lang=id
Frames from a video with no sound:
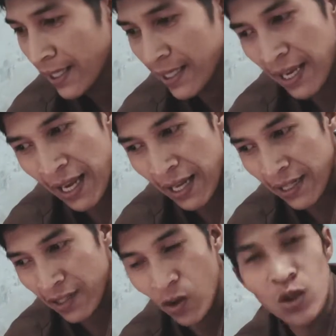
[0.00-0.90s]

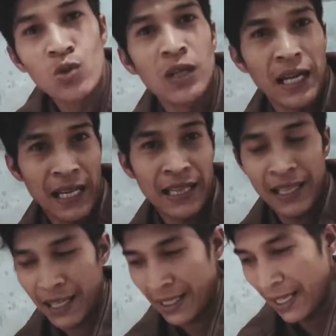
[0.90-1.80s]
dan kok sudah
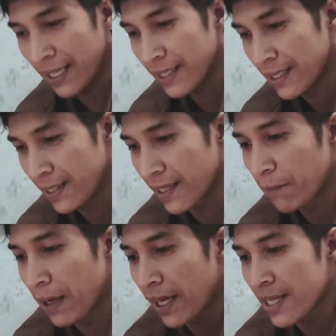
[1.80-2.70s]
datang ya. E,
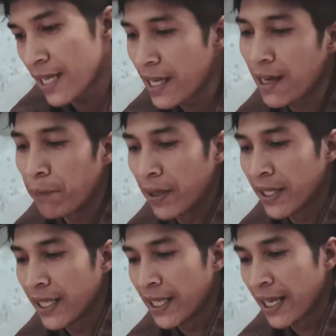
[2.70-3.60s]
kemarin saya beli
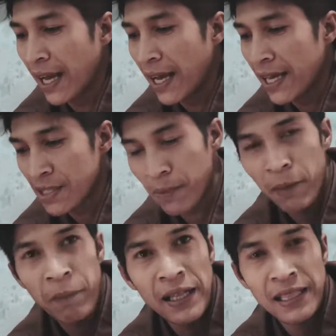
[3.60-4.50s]
di Graha
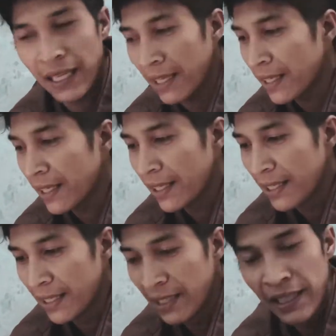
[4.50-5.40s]
Stirpat ya.
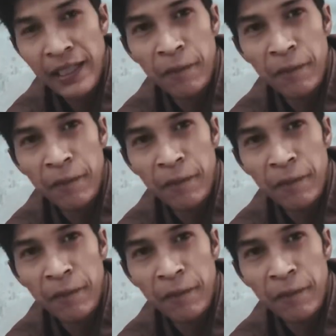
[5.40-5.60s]
Ini